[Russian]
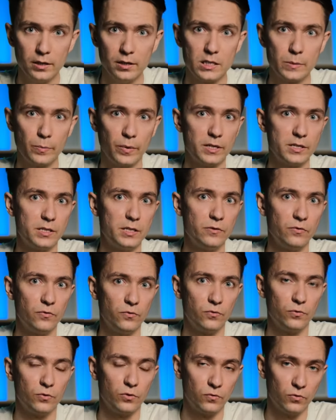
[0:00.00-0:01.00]
и спасти
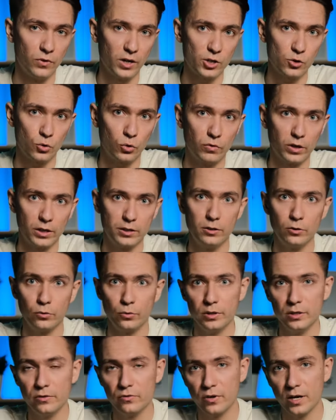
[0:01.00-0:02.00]
вашу
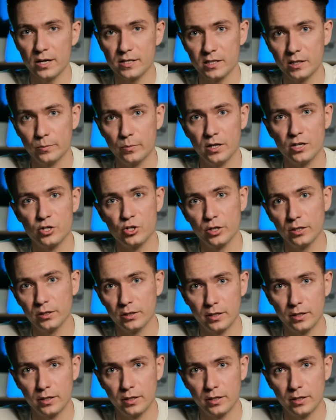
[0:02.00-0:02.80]
квартиру и вас от больших